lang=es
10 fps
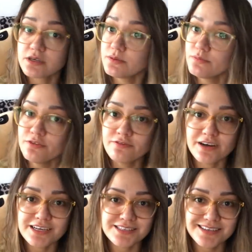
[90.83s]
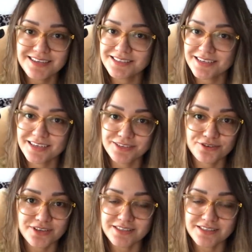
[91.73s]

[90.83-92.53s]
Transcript: es muy fácil hacer eso y